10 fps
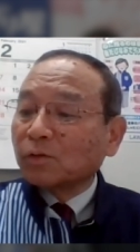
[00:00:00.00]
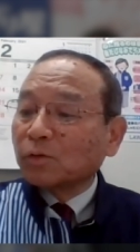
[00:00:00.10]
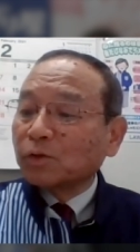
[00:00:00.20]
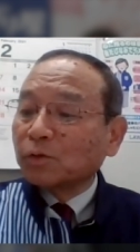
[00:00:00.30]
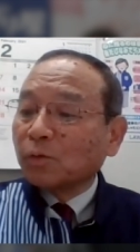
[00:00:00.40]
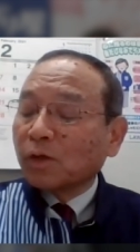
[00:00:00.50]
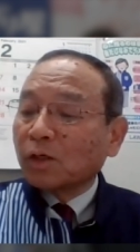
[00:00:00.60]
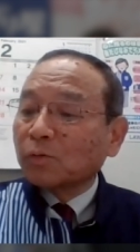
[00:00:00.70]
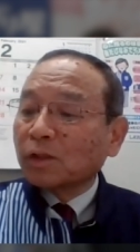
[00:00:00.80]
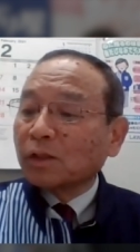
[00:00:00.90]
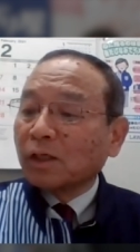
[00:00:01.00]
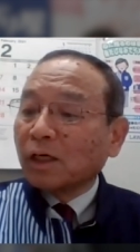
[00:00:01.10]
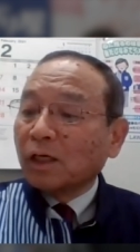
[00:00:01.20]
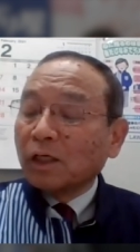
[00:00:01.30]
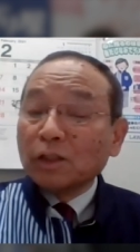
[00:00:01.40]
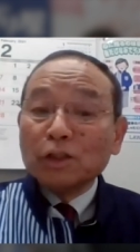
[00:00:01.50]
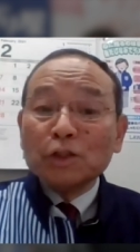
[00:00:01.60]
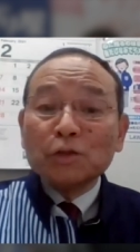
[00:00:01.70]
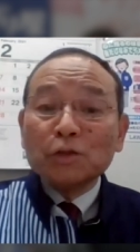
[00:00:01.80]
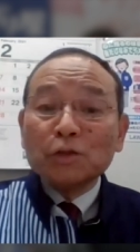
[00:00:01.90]
4月の14日の時が
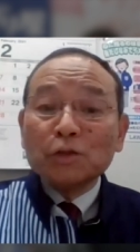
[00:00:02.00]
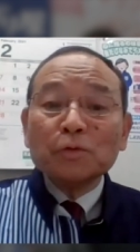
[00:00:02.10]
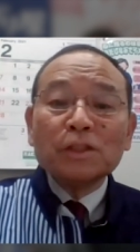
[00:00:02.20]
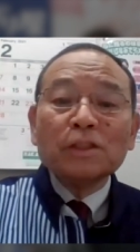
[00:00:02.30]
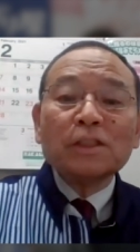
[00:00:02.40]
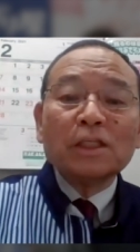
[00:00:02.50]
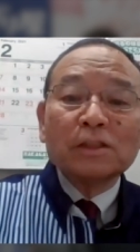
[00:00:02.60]
21時